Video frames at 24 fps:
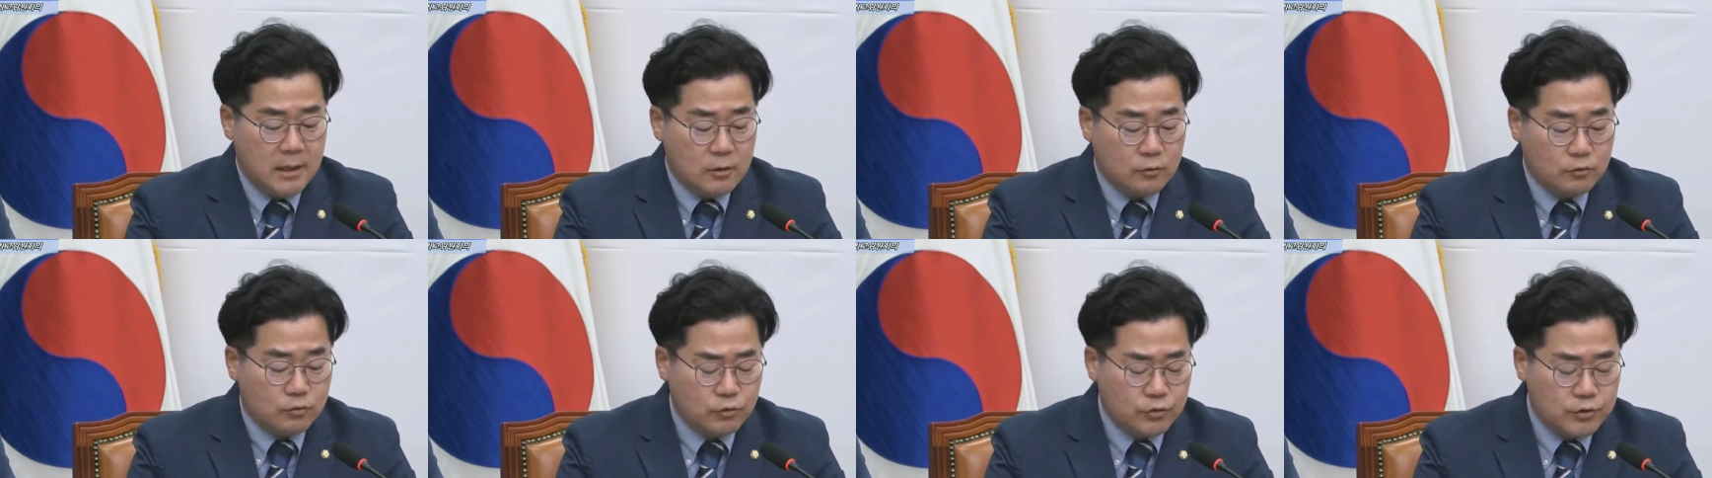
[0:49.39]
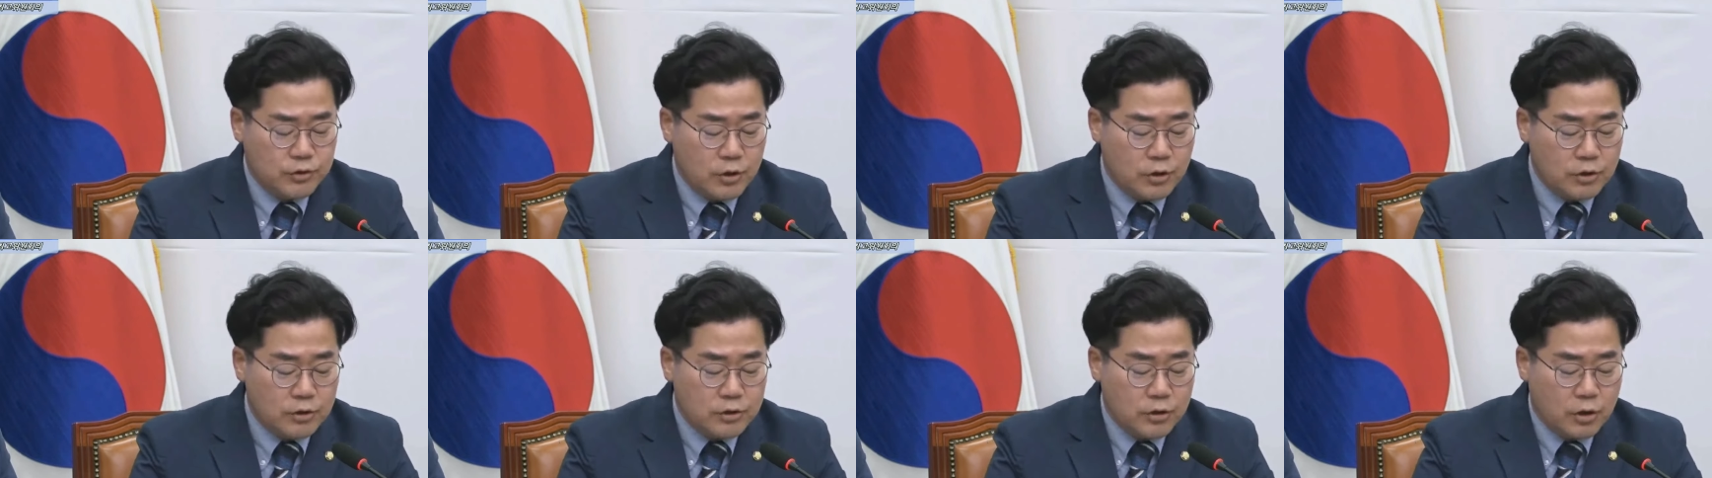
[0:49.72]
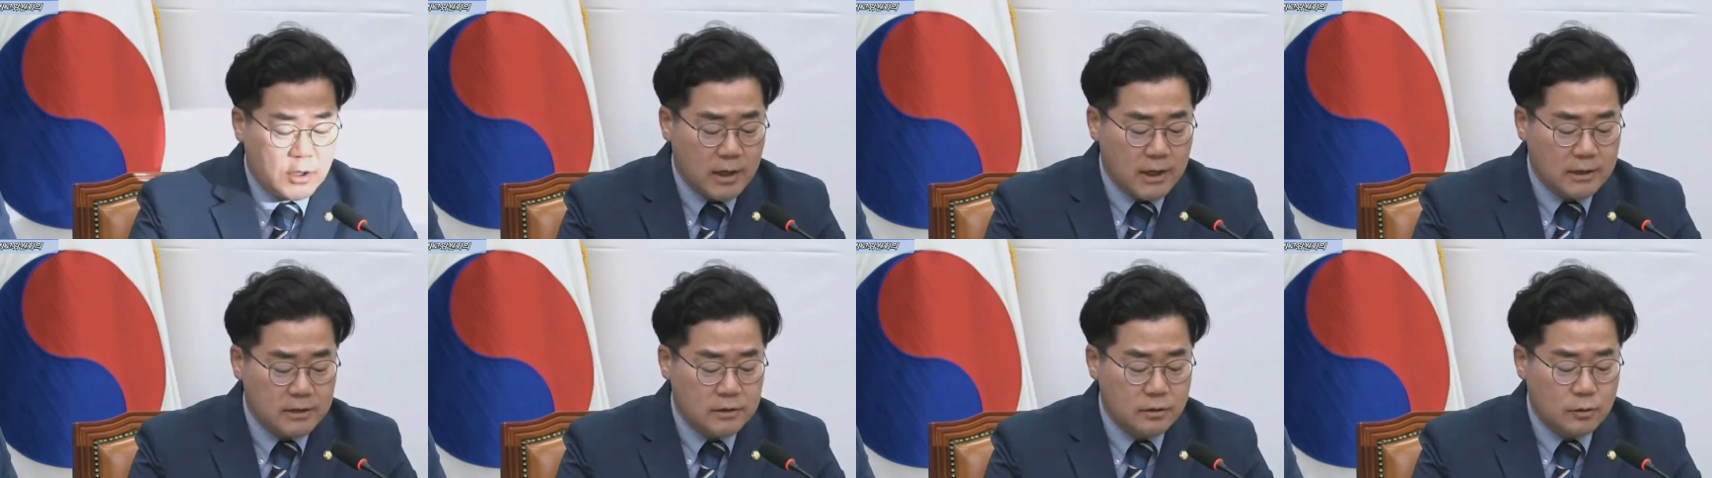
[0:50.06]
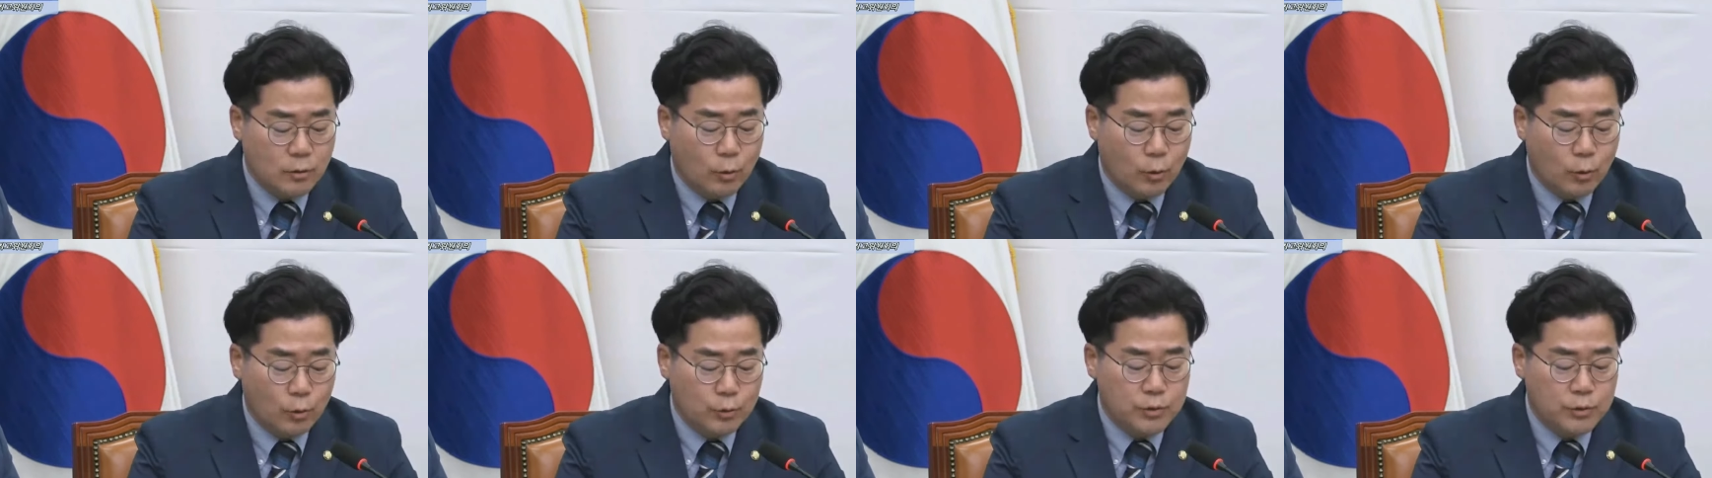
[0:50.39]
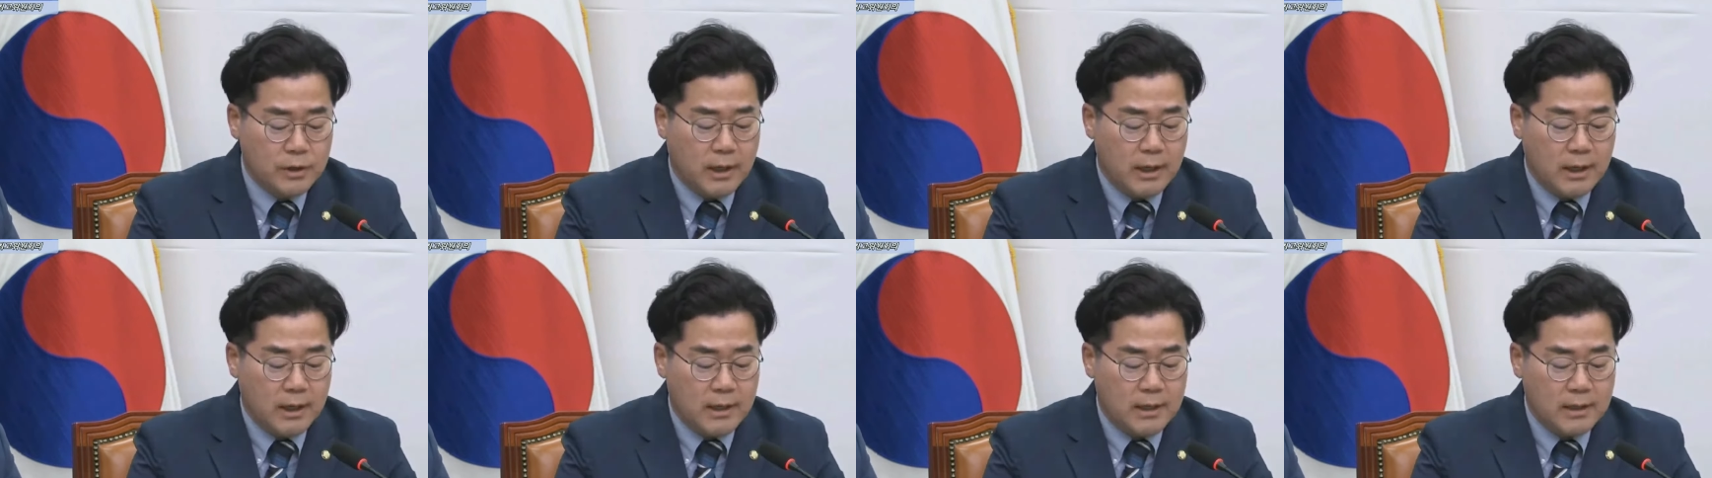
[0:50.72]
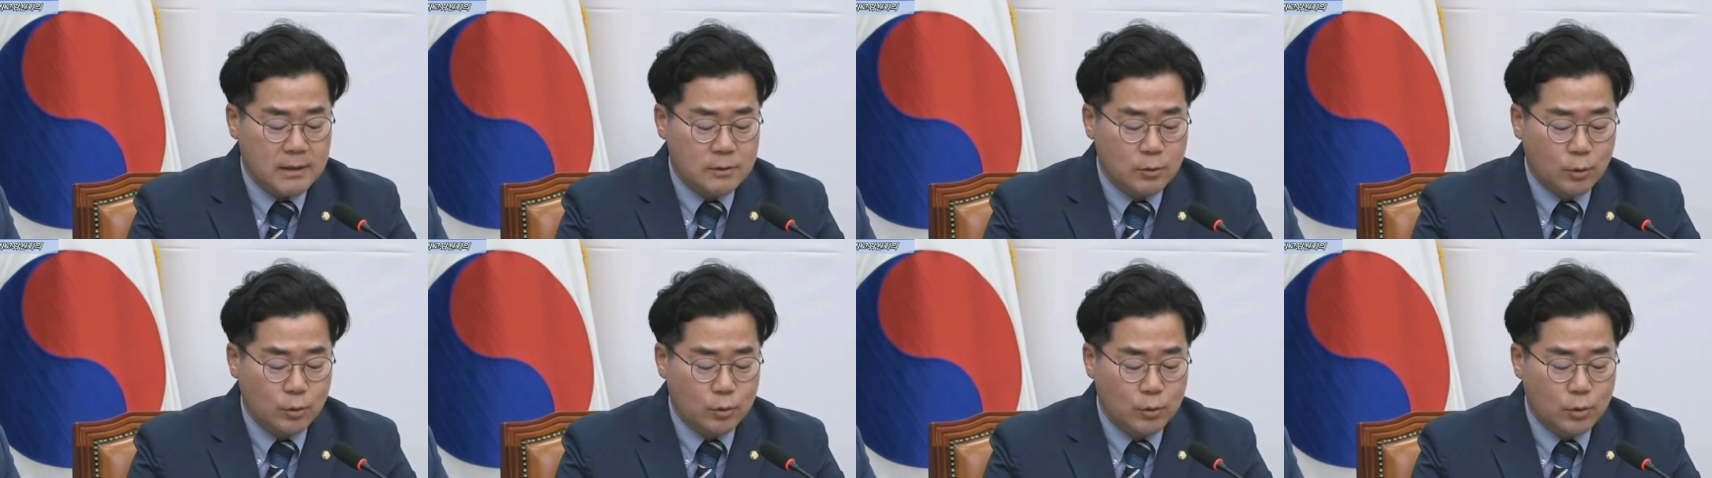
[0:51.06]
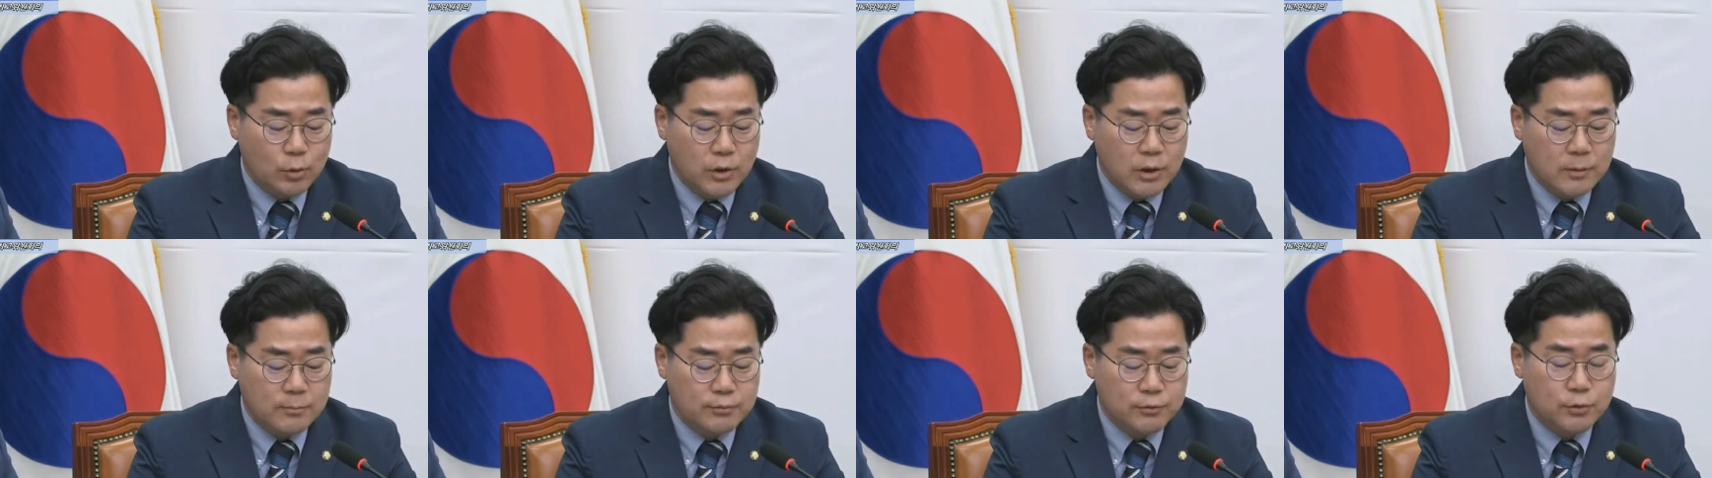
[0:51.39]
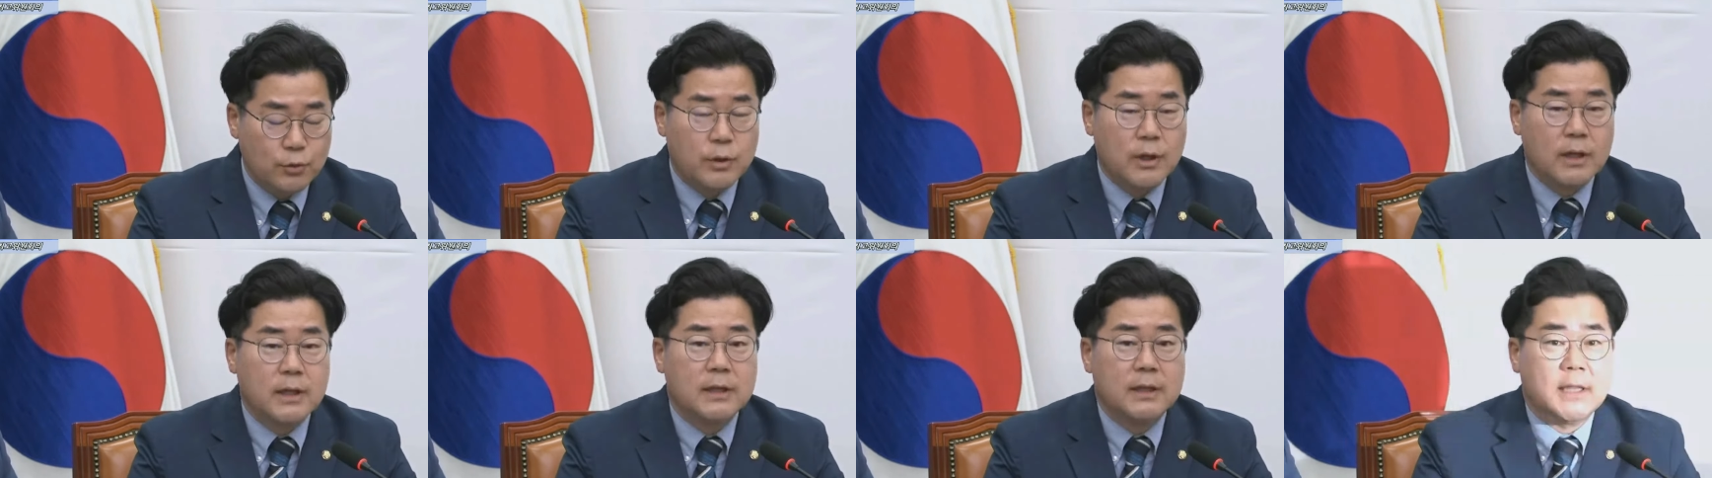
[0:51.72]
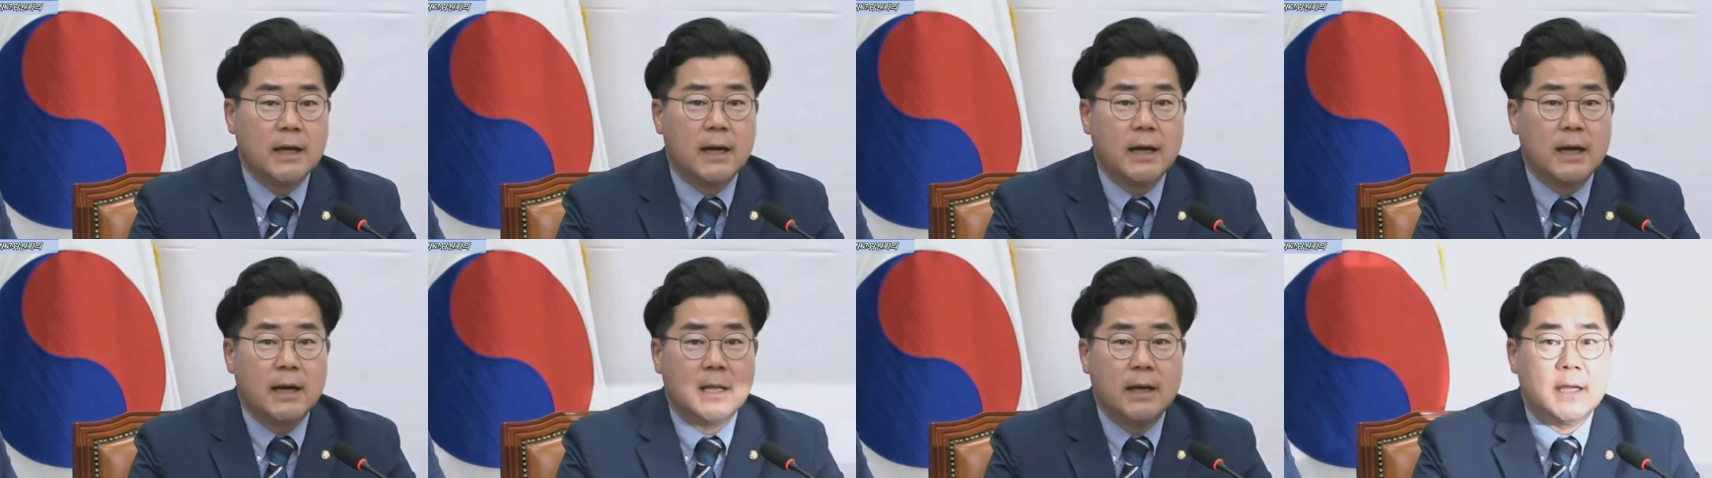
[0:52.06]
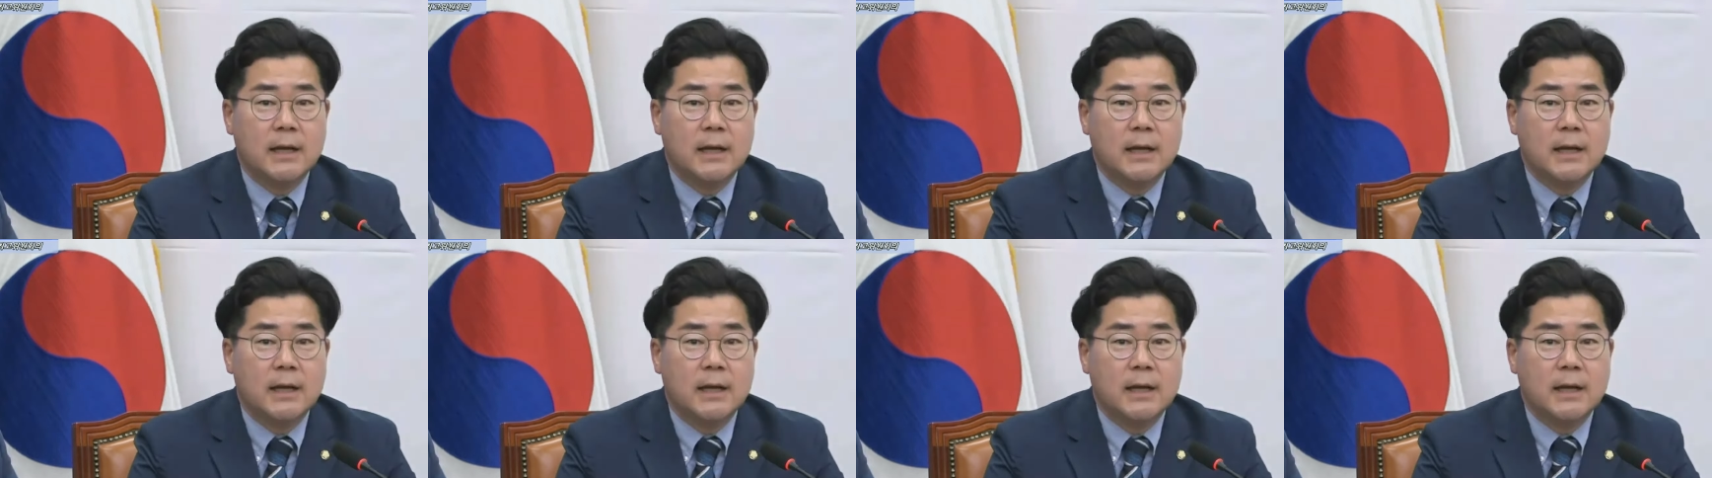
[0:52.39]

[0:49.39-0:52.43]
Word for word: 국정 철학은 옳은데 소통이 부족했다.